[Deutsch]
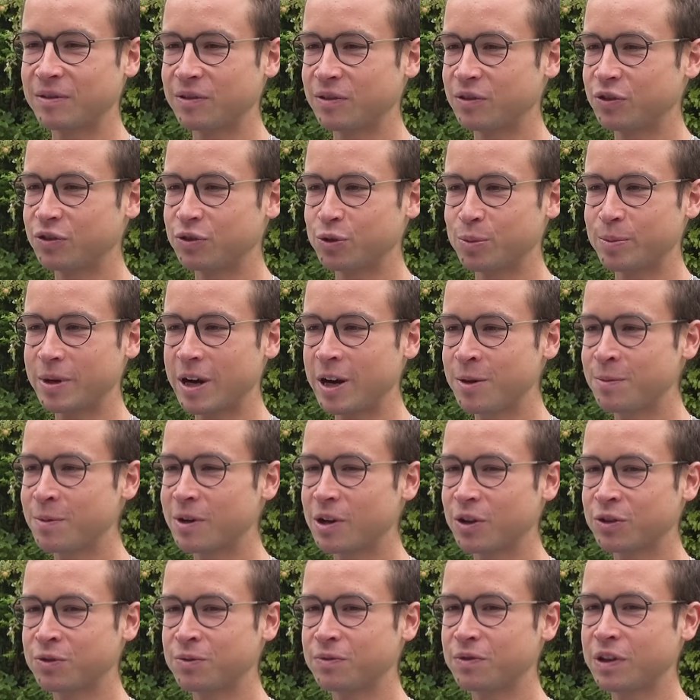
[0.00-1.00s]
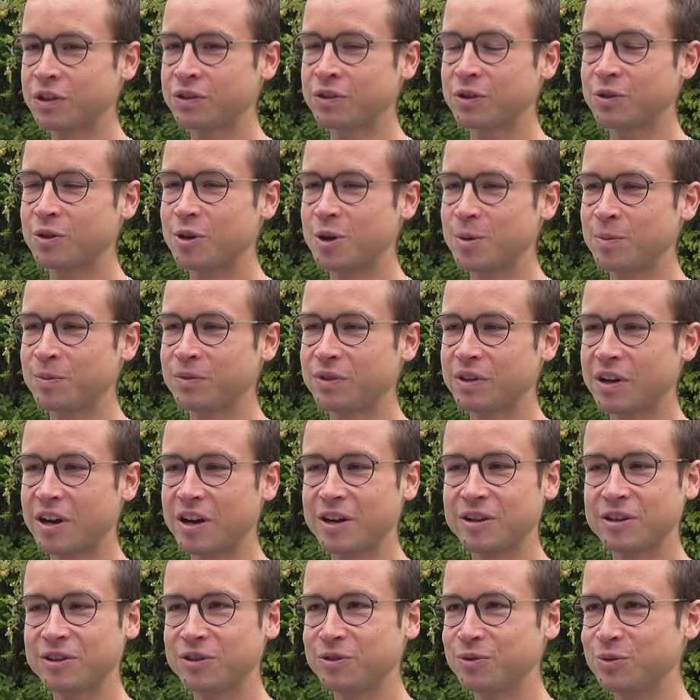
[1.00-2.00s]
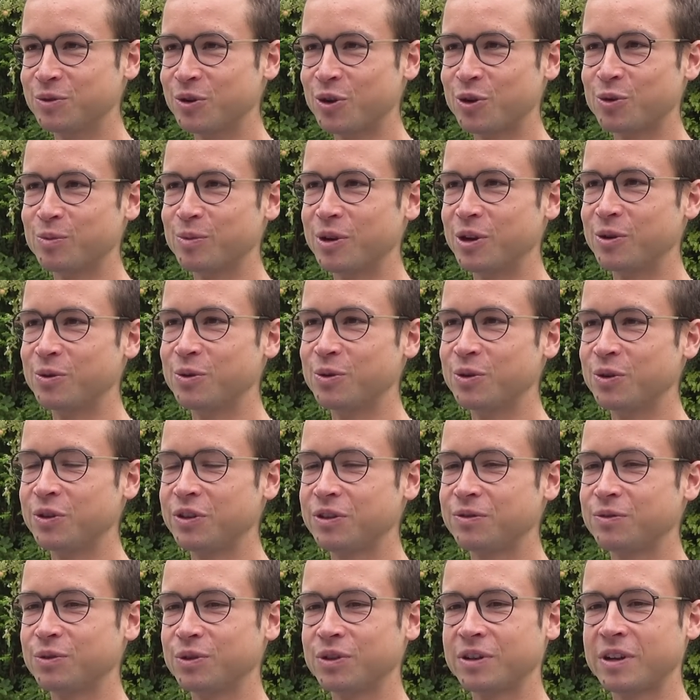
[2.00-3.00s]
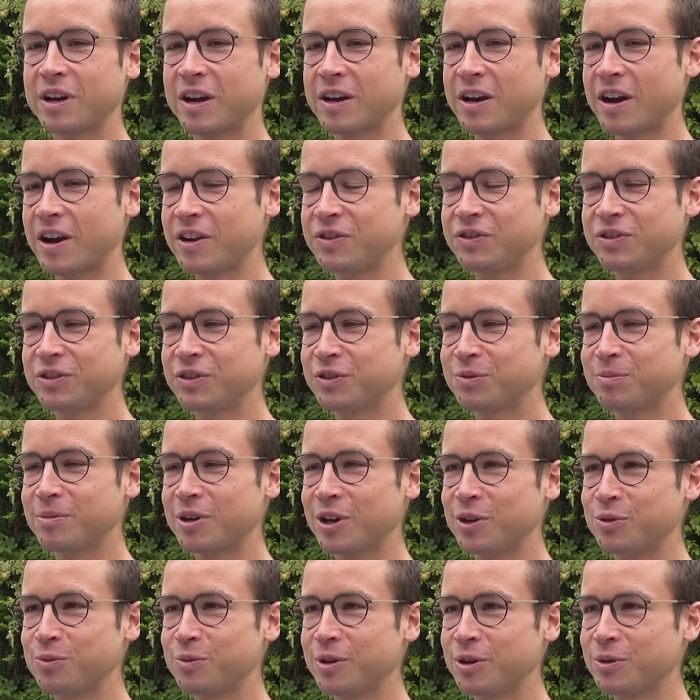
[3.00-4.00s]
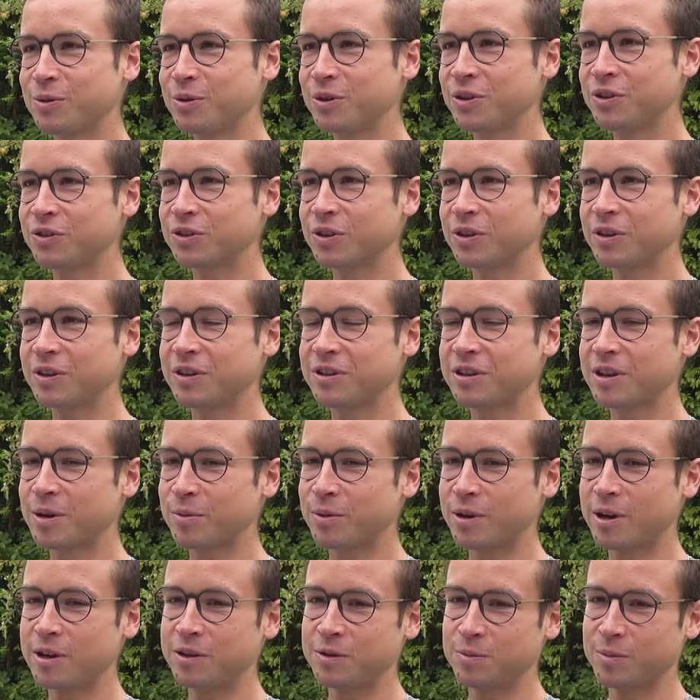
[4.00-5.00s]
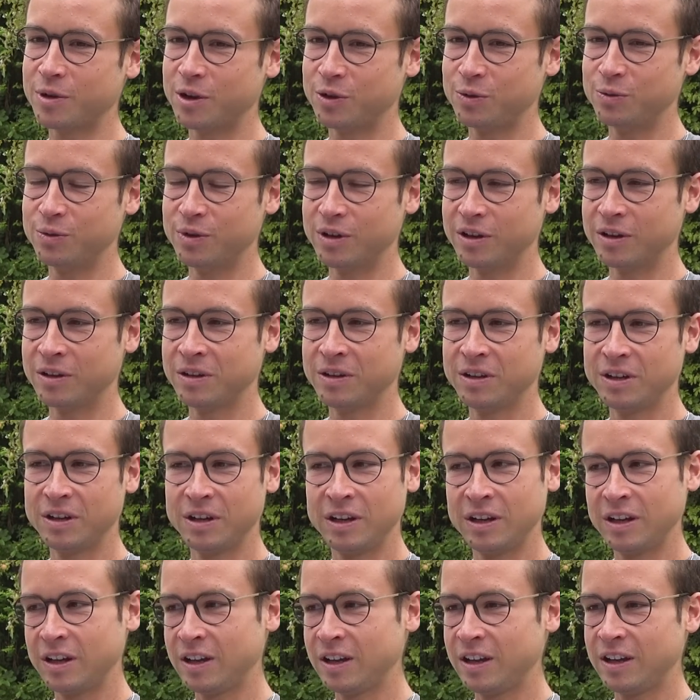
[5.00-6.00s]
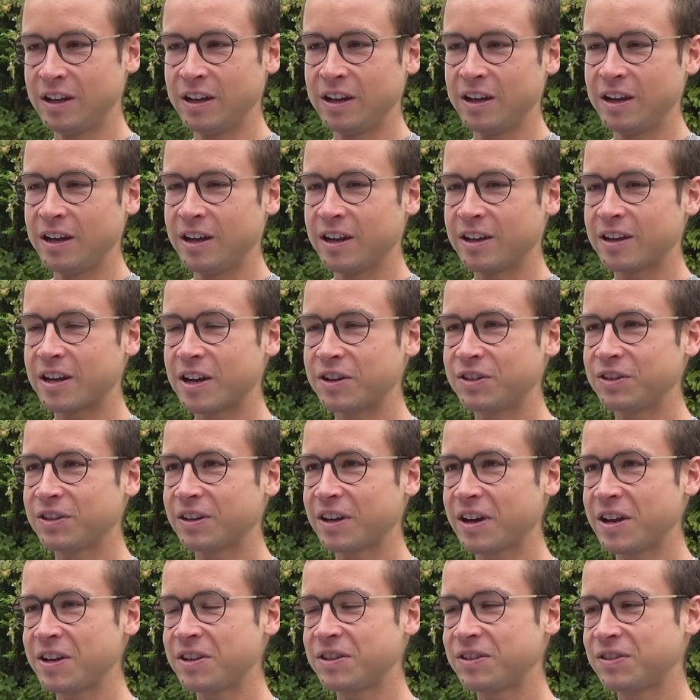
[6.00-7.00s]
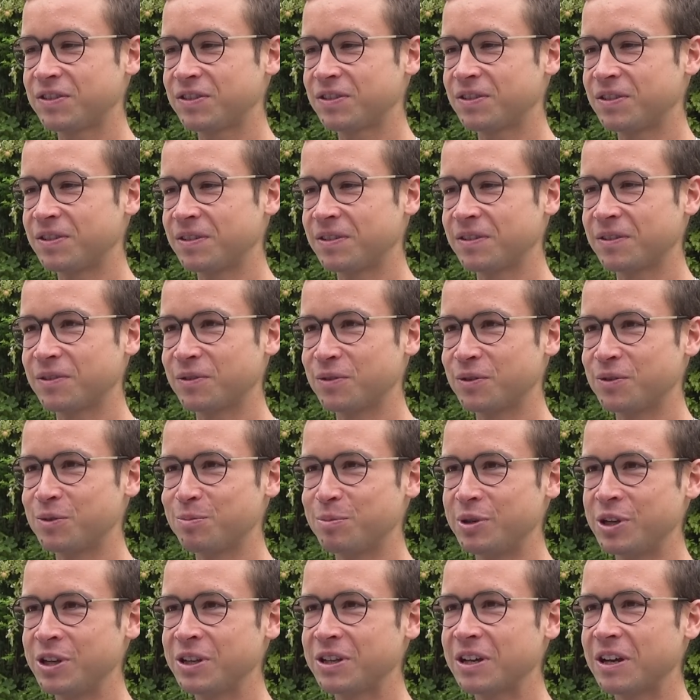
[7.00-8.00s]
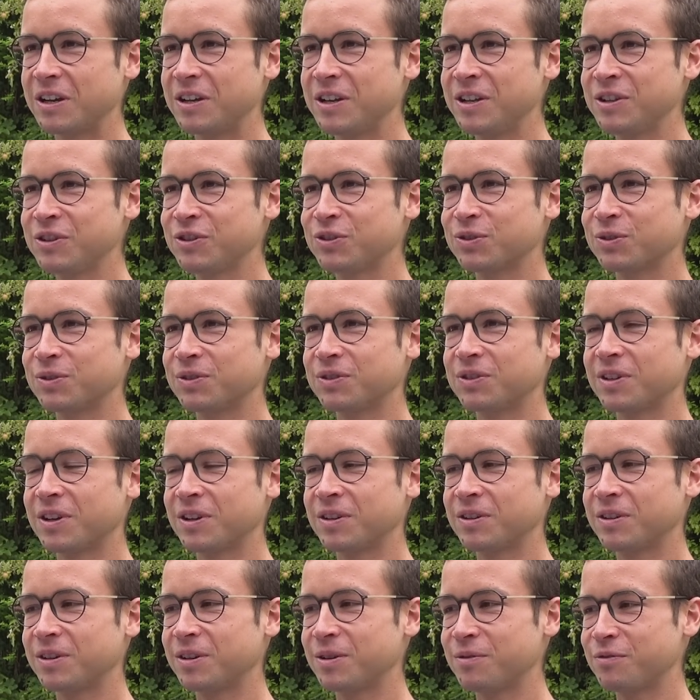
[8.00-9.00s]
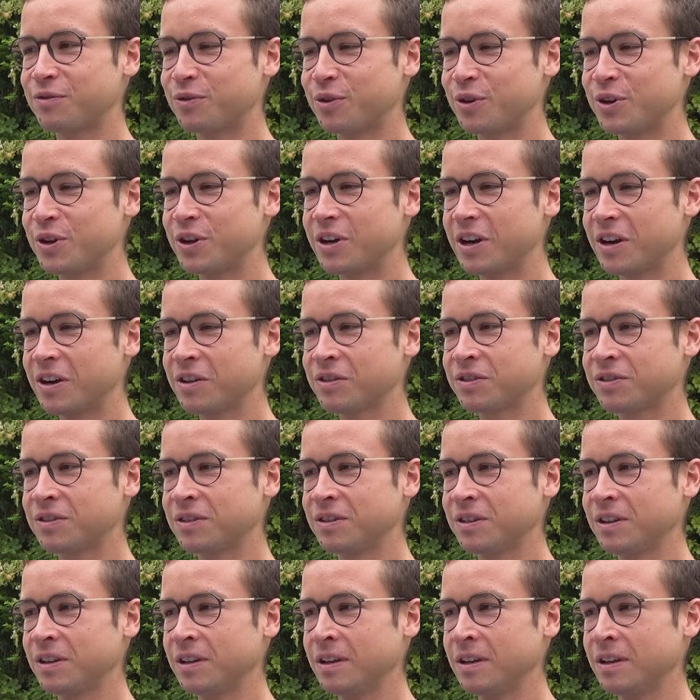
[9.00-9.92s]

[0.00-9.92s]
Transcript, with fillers: sobald man aus dem Wasser kommt, eigentlich nur noch überholt. Ich wurde kein einziges Mal überholt, sondern ich habe halt immer nur Kette rechts und Blinker links und dann äh, Vollgas.